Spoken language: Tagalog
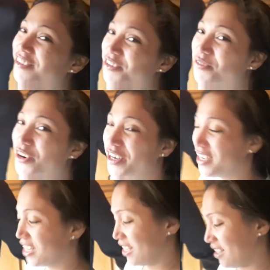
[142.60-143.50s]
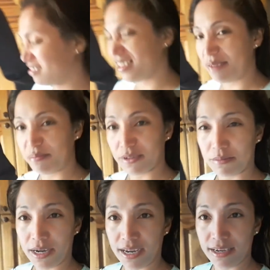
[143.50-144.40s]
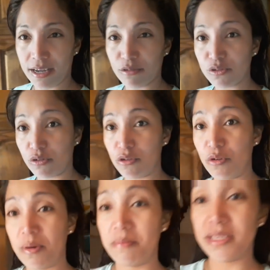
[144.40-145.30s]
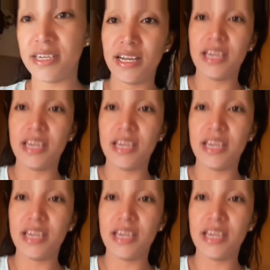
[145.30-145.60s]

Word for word: Good morning. Tapos mga inday, gusto kong lumabas na